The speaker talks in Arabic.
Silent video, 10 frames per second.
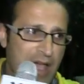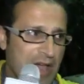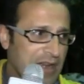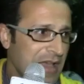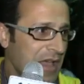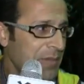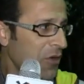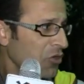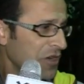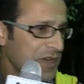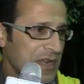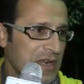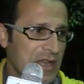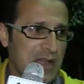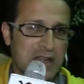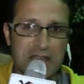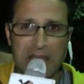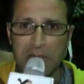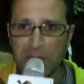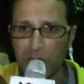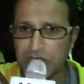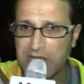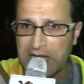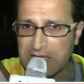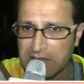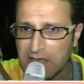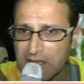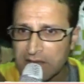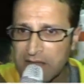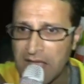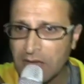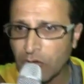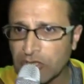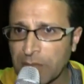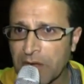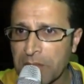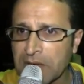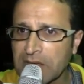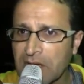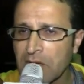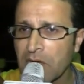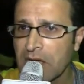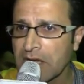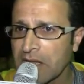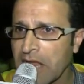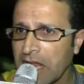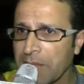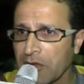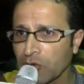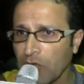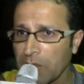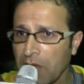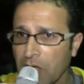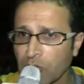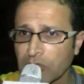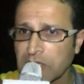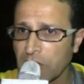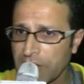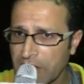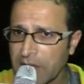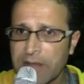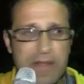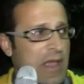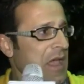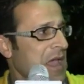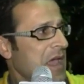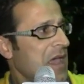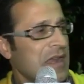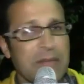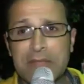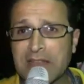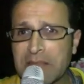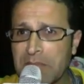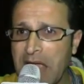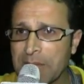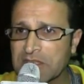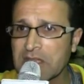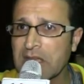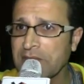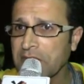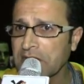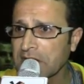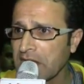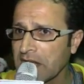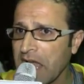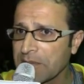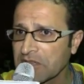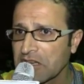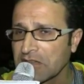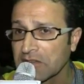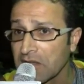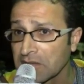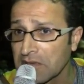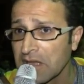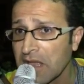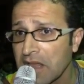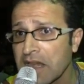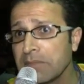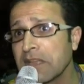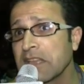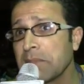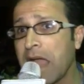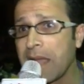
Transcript: انا بقول ان اللي تم ببورسعيد ده يعتبر بلطجه وكان يجب ان يطبق قانون الطوارئ آه، لم يتم حبس آه، فين الحبس الاحتياطي لم يتم